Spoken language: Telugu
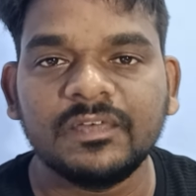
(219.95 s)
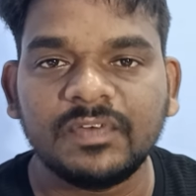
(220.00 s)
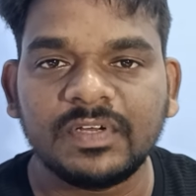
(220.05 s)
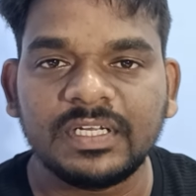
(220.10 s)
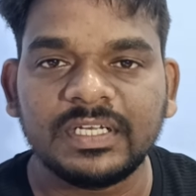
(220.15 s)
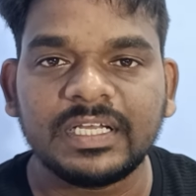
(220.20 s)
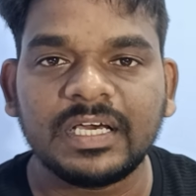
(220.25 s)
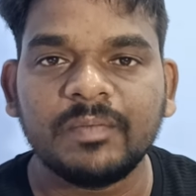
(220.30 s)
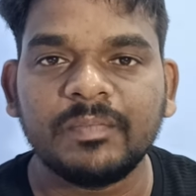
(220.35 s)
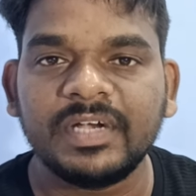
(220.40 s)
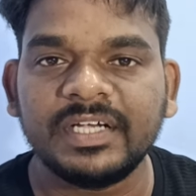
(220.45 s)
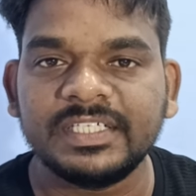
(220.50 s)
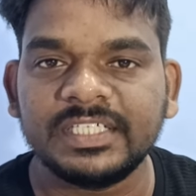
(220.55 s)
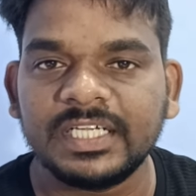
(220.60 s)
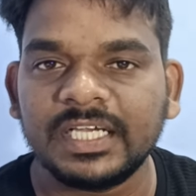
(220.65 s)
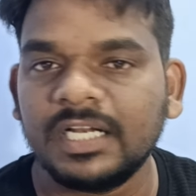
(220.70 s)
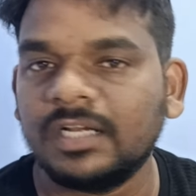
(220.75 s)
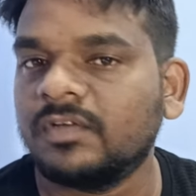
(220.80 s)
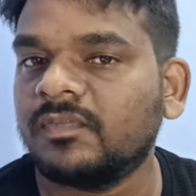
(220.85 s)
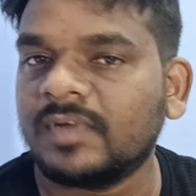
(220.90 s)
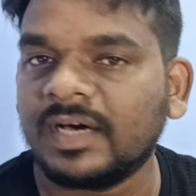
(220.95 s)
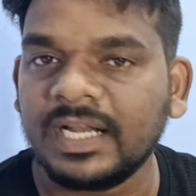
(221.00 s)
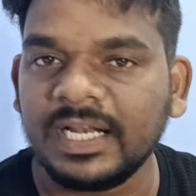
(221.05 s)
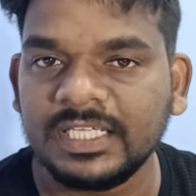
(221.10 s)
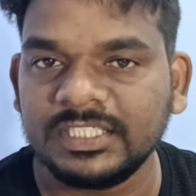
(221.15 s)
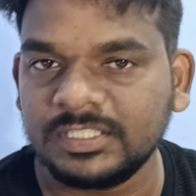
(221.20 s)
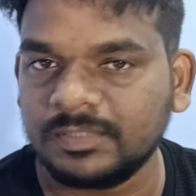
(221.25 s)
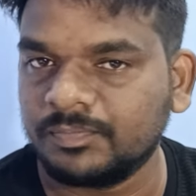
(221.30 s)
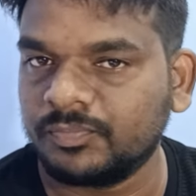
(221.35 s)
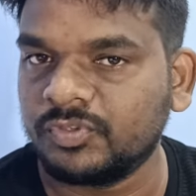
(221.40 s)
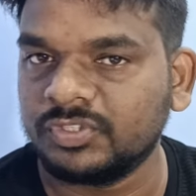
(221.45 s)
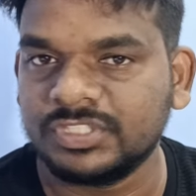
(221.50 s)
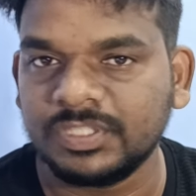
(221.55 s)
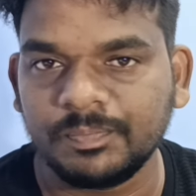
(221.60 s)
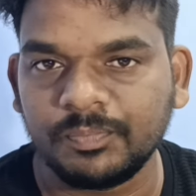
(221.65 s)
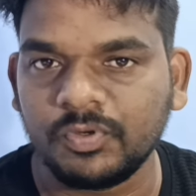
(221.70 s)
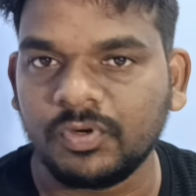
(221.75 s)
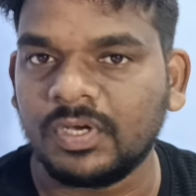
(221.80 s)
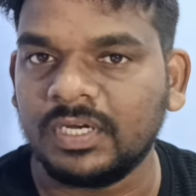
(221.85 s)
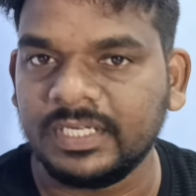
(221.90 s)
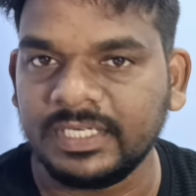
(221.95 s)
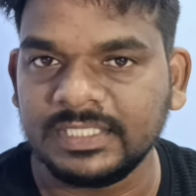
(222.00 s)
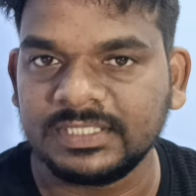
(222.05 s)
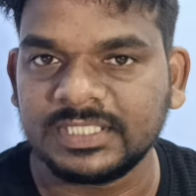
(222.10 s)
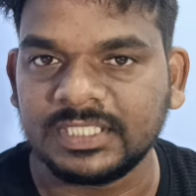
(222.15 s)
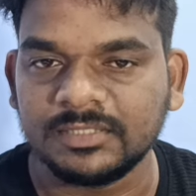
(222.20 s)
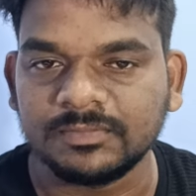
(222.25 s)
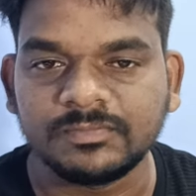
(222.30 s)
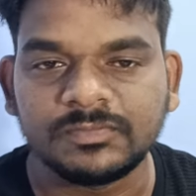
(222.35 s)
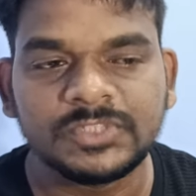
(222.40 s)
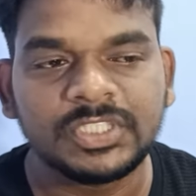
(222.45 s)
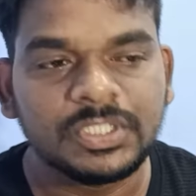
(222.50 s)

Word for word: ఎవరు నామినేట్ చేయాలో వాళ్ళే చెప్పు చెప్పుకోవాలి రీజన్